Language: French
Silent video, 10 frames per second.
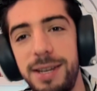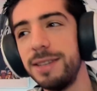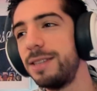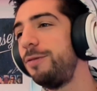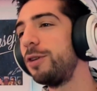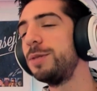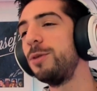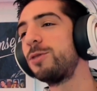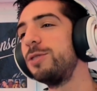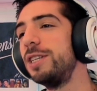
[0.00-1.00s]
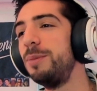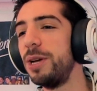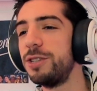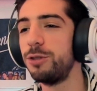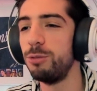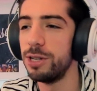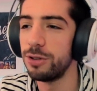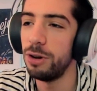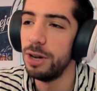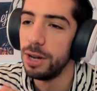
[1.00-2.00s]
c'est forcément ce que se dit le PSG tous
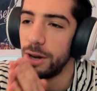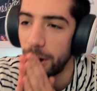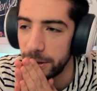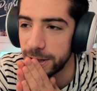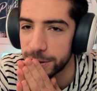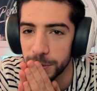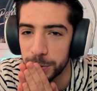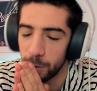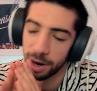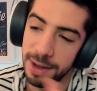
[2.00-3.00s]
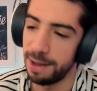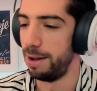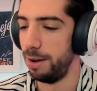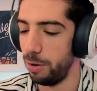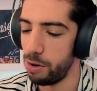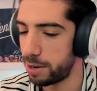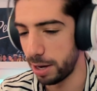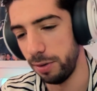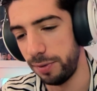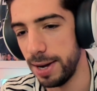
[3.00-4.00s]
les ans en Ligue des Champions. Là, les gars, on est en
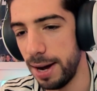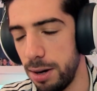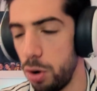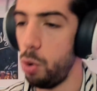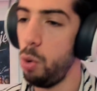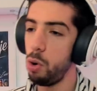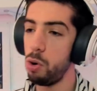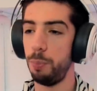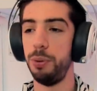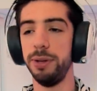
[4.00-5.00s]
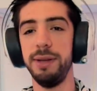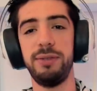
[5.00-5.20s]
quart de finale. Ouh, on peut